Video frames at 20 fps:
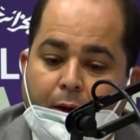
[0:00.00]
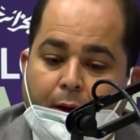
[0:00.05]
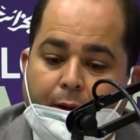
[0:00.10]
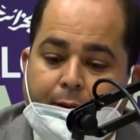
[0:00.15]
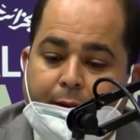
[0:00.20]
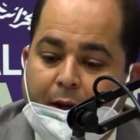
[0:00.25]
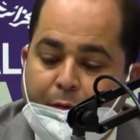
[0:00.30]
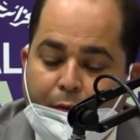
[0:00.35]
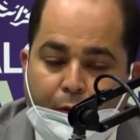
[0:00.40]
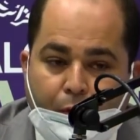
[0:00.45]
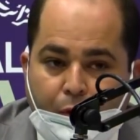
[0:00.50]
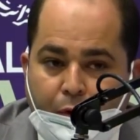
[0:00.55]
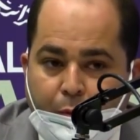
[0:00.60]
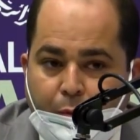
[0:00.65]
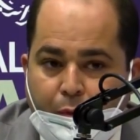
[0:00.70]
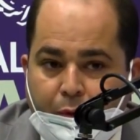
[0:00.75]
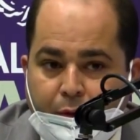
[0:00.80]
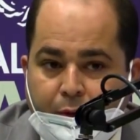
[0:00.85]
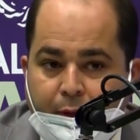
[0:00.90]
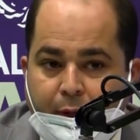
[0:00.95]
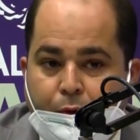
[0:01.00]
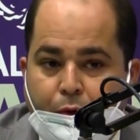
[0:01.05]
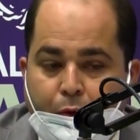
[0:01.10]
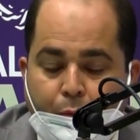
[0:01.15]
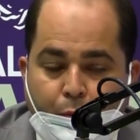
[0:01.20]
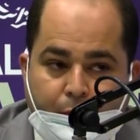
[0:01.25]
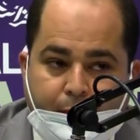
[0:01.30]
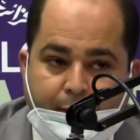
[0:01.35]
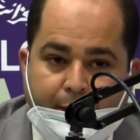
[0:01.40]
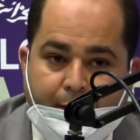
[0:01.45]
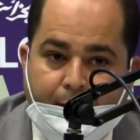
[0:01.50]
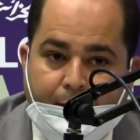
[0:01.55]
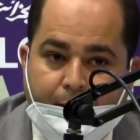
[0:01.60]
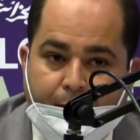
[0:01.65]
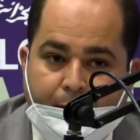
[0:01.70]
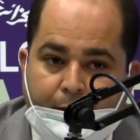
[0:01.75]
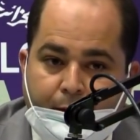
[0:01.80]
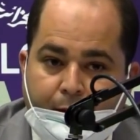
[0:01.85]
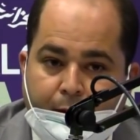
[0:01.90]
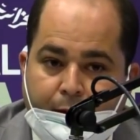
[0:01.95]
À travers le monde, il y a deux modèles
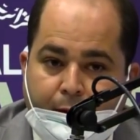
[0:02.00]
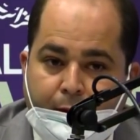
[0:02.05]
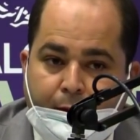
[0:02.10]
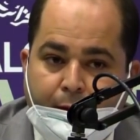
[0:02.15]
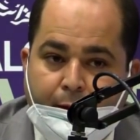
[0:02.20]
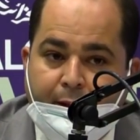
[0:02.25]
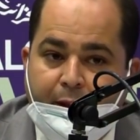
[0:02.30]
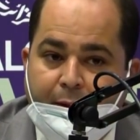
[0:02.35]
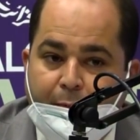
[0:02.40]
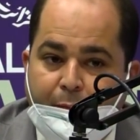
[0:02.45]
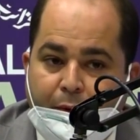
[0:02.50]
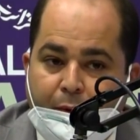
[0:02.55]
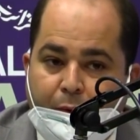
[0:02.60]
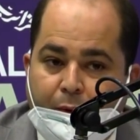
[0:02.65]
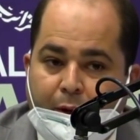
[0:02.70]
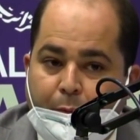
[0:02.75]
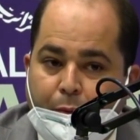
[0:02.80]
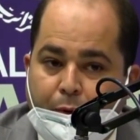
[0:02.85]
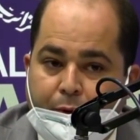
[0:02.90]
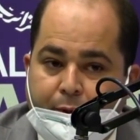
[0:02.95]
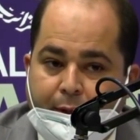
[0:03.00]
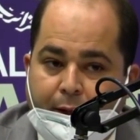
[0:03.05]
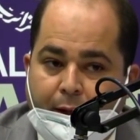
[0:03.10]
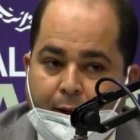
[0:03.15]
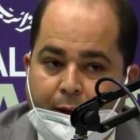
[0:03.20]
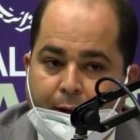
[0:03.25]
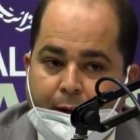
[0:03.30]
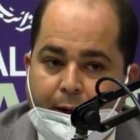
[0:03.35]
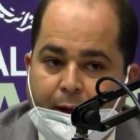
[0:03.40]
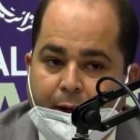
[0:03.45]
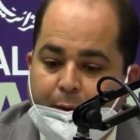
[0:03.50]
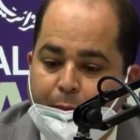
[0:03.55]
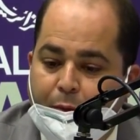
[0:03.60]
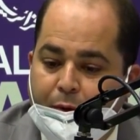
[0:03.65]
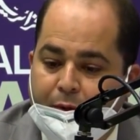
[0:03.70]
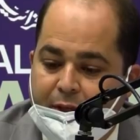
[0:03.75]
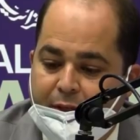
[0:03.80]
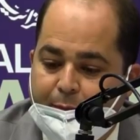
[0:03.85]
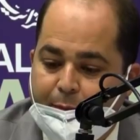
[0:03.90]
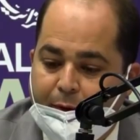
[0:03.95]
il y a des pays où la poste a
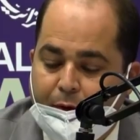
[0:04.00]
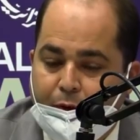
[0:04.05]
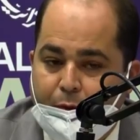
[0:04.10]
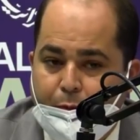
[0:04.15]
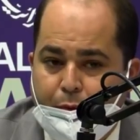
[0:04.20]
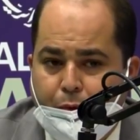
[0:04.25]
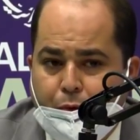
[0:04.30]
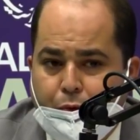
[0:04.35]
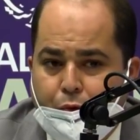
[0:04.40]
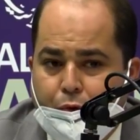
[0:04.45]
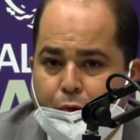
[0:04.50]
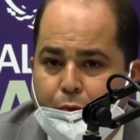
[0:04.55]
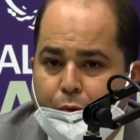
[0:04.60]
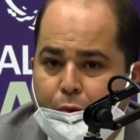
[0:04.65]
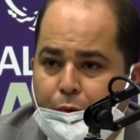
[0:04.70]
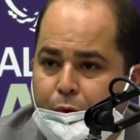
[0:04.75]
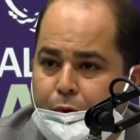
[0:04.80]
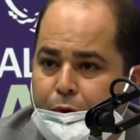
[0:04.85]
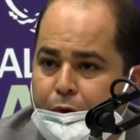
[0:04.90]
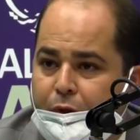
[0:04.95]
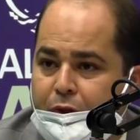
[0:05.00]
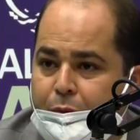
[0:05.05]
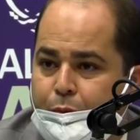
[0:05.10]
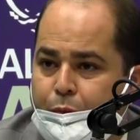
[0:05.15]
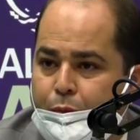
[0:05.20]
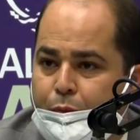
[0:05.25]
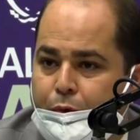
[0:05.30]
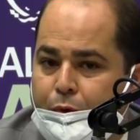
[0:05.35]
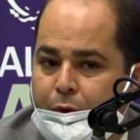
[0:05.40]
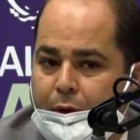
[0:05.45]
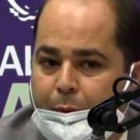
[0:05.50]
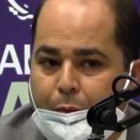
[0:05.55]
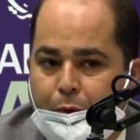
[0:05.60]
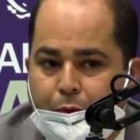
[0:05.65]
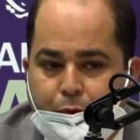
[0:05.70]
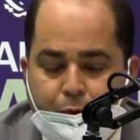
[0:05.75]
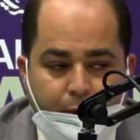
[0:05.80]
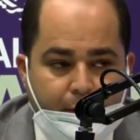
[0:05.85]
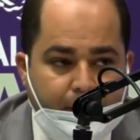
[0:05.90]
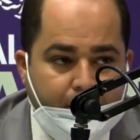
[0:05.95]
carrément disparu, parce qu'aujourd'hui on n'utilise plus la
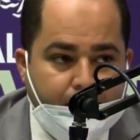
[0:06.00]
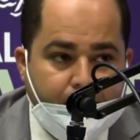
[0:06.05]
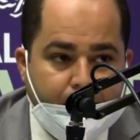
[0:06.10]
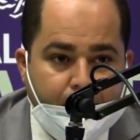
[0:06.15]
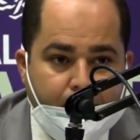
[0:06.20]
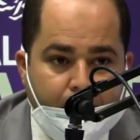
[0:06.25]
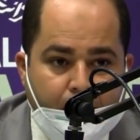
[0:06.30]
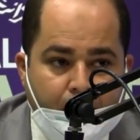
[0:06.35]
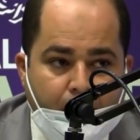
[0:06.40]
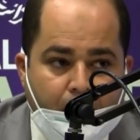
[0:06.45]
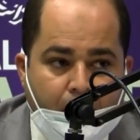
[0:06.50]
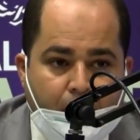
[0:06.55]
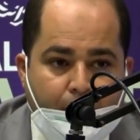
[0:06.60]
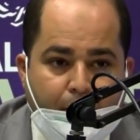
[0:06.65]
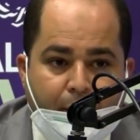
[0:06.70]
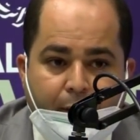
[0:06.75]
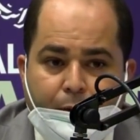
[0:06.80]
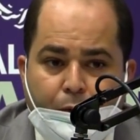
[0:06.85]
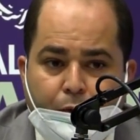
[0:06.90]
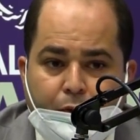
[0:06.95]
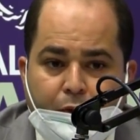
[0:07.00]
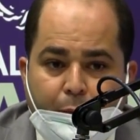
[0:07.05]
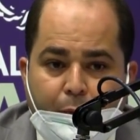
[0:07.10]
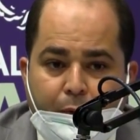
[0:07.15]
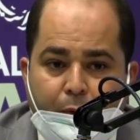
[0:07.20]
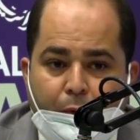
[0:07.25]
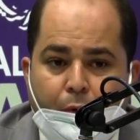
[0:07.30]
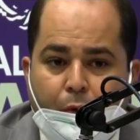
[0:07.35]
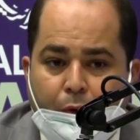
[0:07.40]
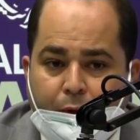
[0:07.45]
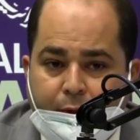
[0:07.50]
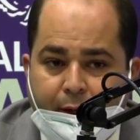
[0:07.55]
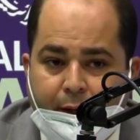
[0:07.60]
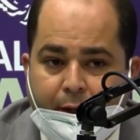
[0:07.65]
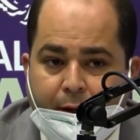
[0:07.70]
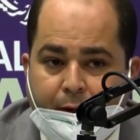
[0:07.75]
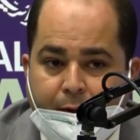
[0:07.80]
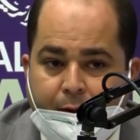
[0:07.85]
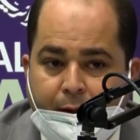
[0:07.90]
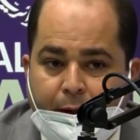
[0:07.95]
poste aux lettres. Mais il y a d'autres pays au
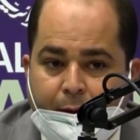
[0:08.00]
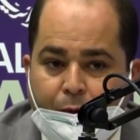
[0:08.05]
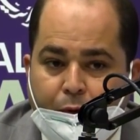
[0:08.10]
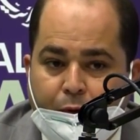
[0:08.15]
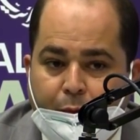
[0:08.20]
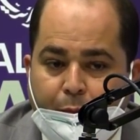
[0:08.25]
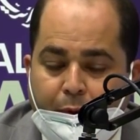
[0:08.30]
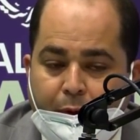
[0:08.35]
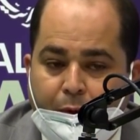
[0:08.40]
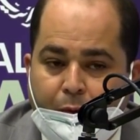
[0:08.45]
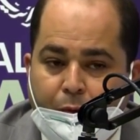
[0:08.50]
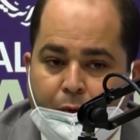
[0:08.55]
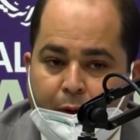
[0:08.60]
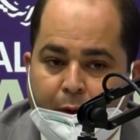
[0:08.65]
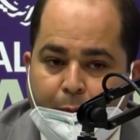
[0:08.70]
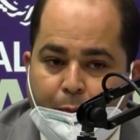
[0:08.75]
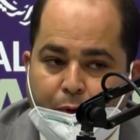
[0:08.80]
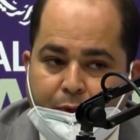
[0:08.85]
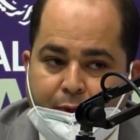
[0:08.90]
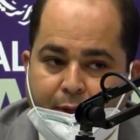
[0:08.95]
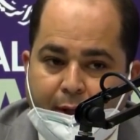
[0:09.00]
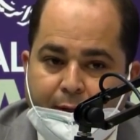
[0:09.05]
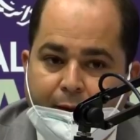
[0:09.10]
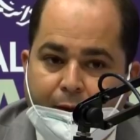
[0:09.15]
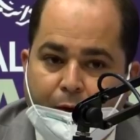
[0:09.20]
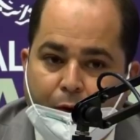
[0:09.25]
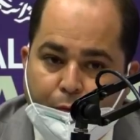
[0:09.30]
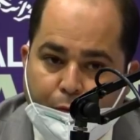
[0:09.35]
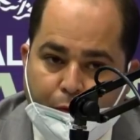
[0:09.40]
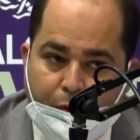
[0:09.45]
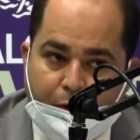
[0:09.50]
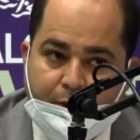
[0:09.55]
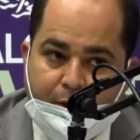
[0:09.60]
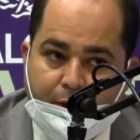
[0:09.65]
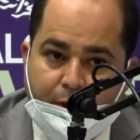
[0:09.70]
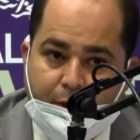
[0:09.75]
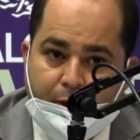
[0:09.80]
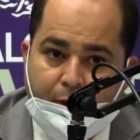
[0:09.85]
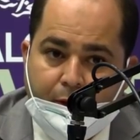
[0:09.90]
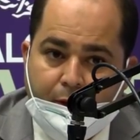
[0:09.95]
contraire. Il y a d'autres pays où la poste a été
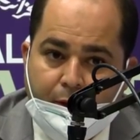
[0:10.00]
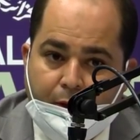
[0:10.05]
renforcée.